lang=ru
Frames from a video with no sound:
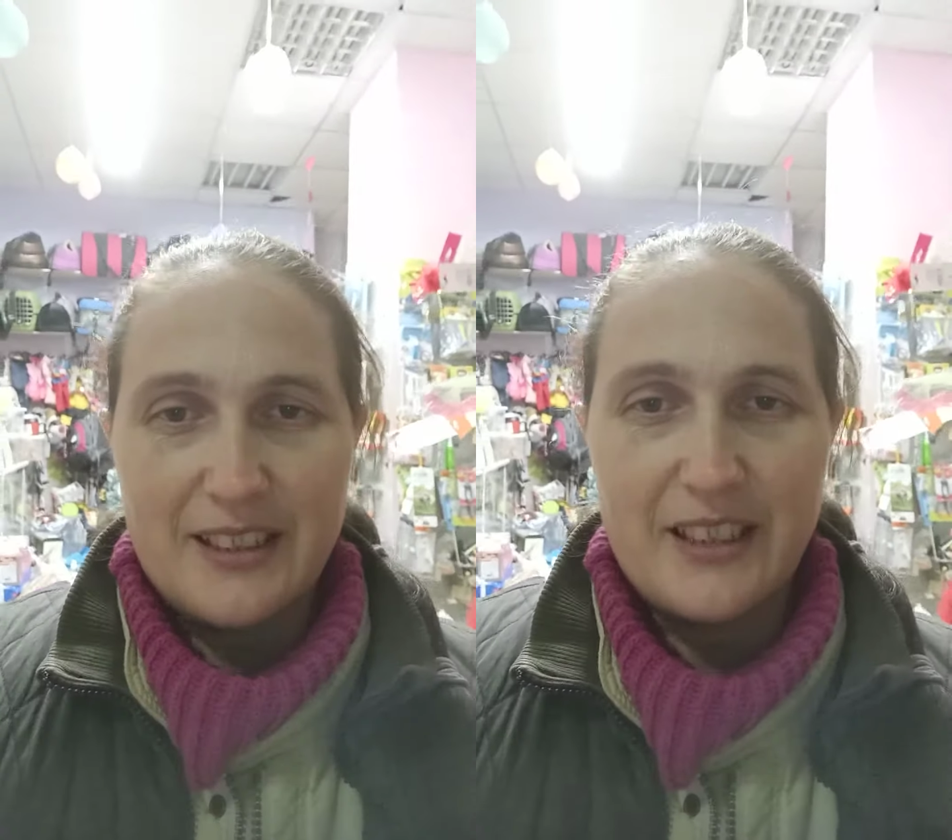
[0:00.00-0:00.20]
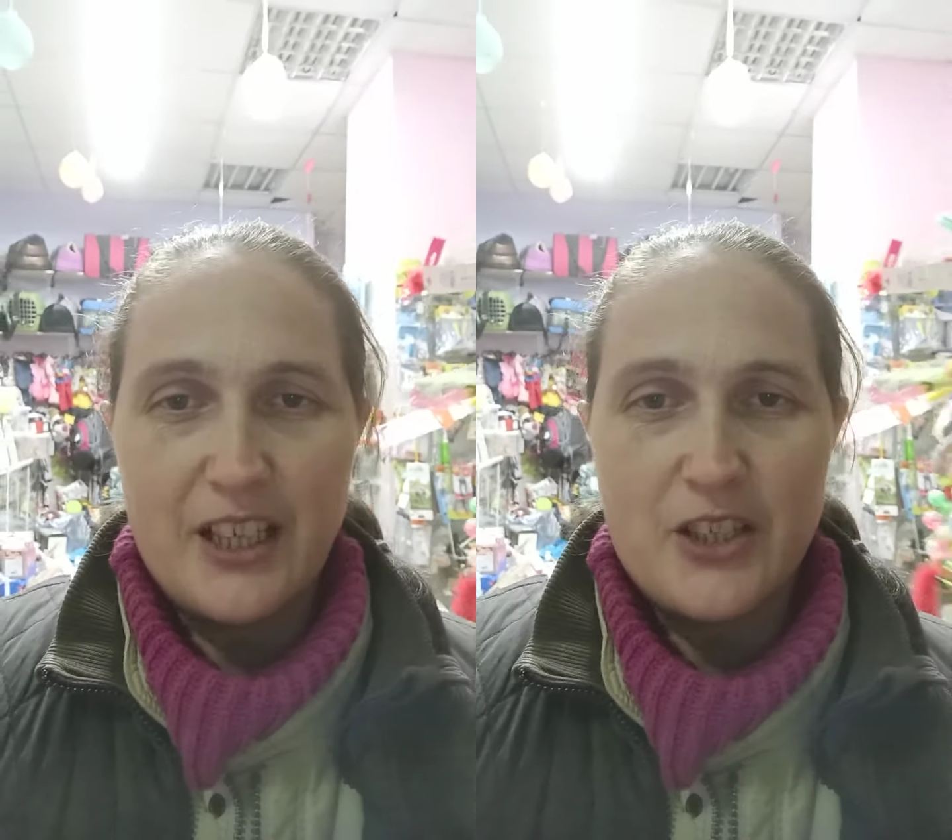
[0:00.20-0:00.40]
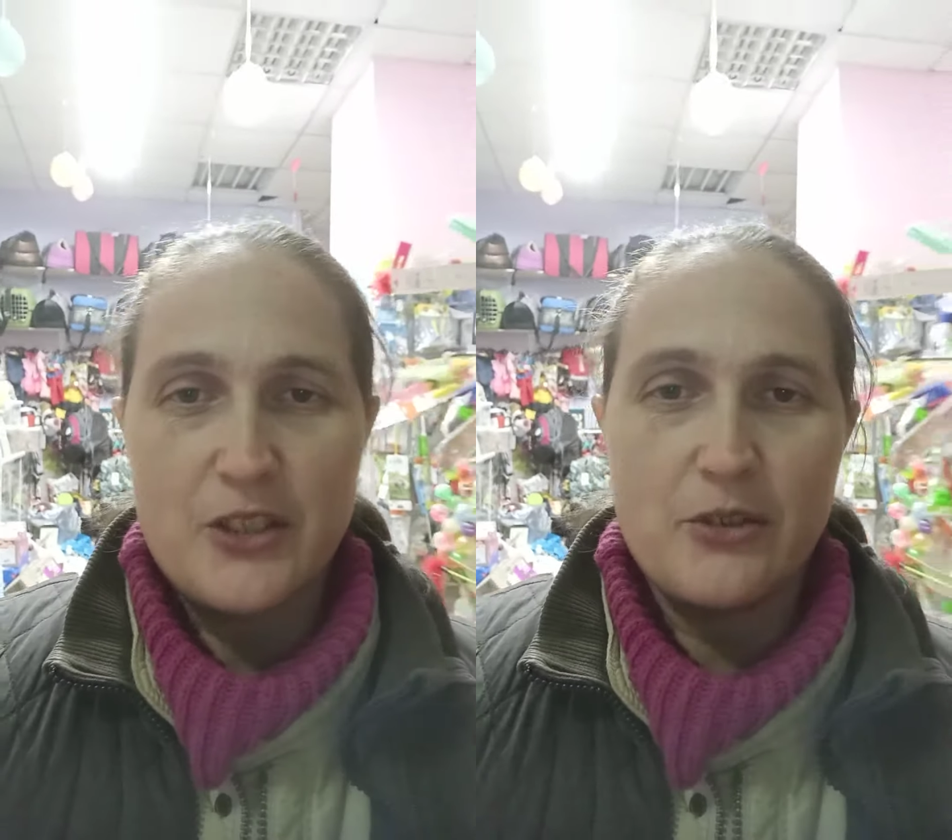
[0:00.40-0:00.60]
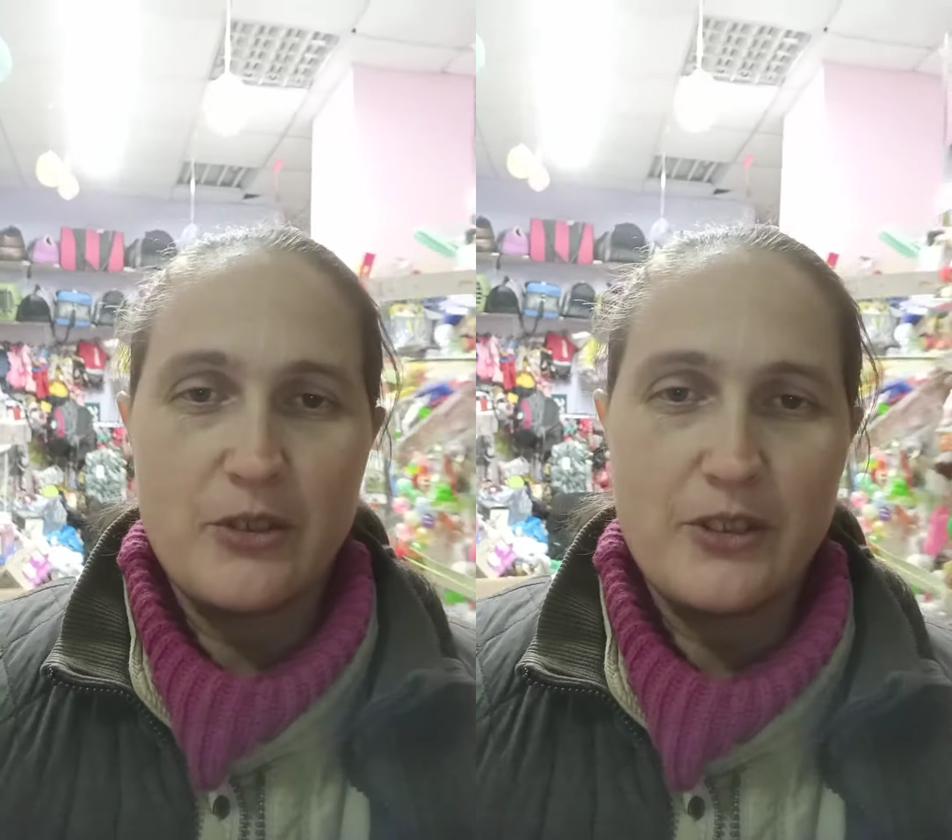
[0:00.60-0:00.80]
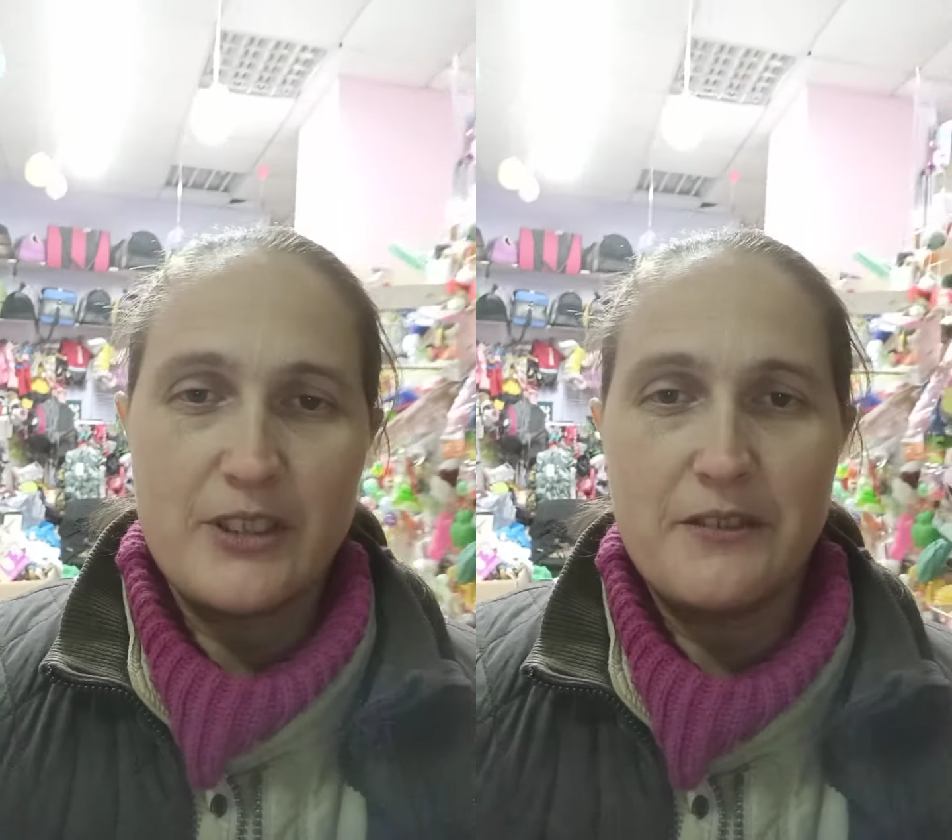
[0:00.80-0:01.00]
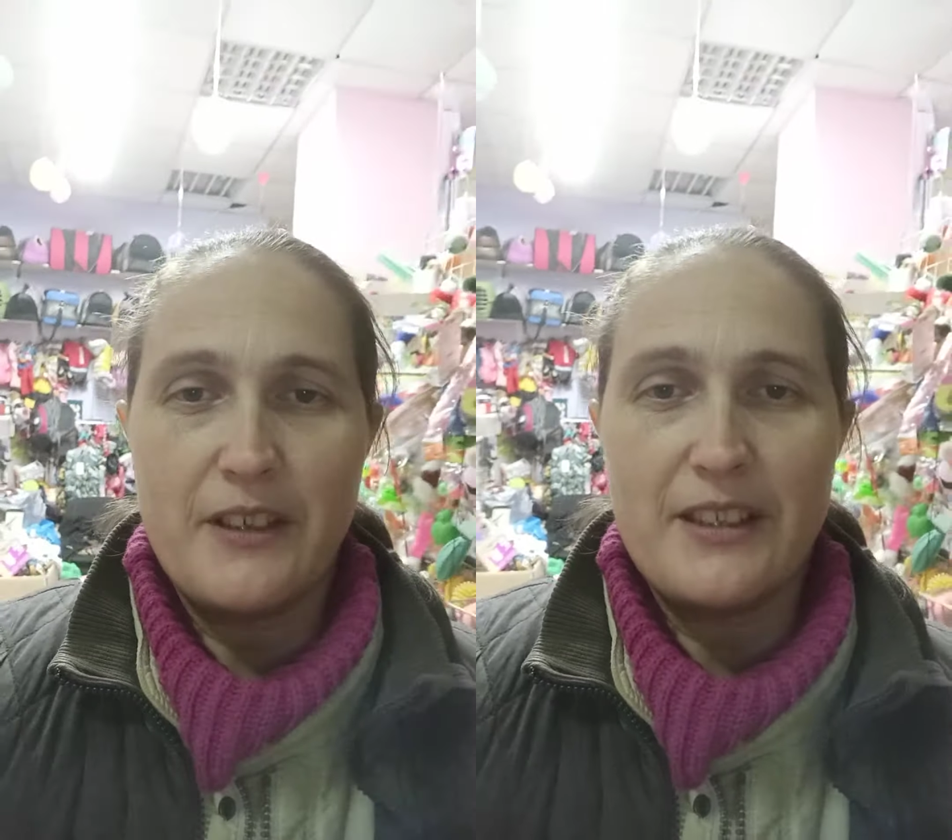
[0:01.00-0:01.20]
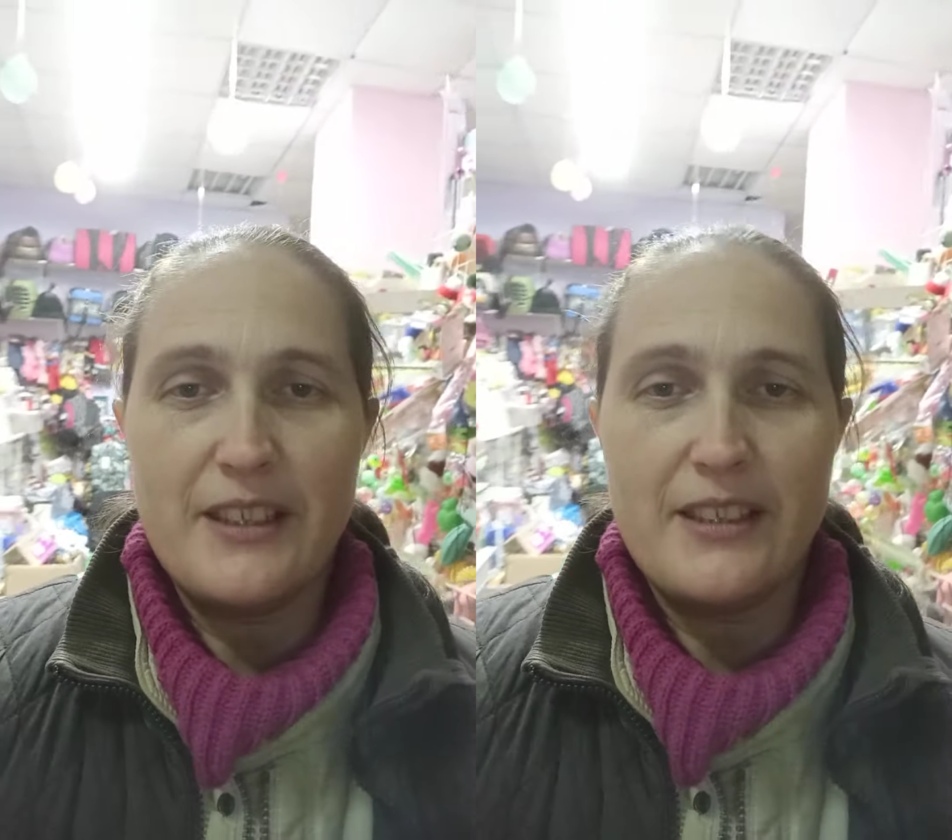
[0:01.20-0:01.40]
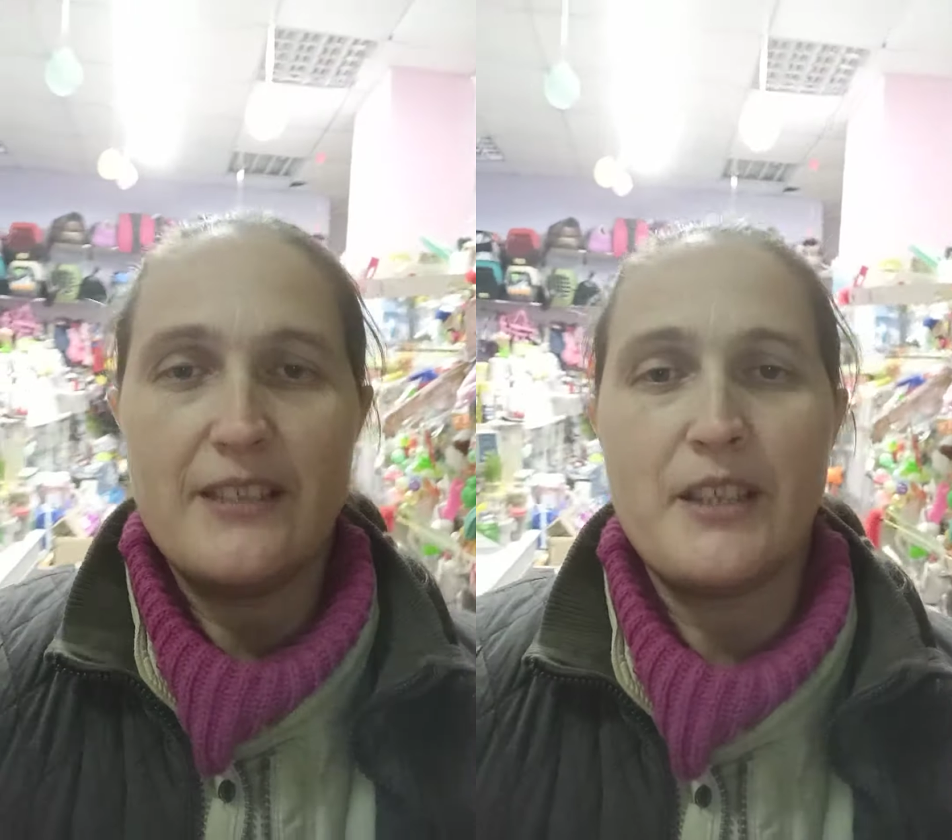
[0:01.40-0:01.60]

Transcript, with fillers: Так что звоните,